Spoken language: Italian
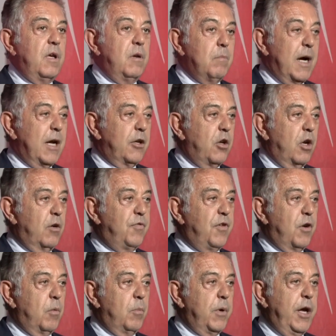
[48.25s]
Il marchio
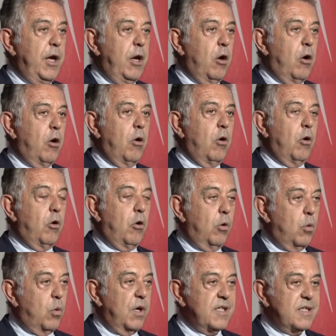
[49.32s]
Alfa Romeo
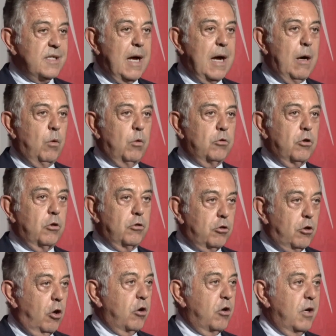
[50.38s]
con
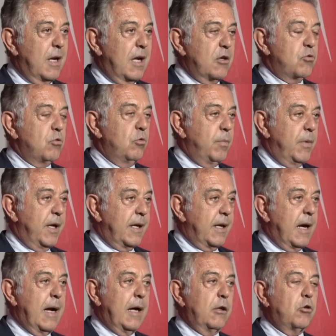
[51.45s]
quest'auto torna sul
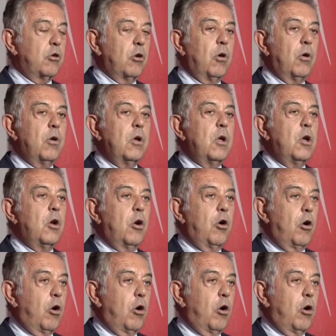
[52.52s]
mercato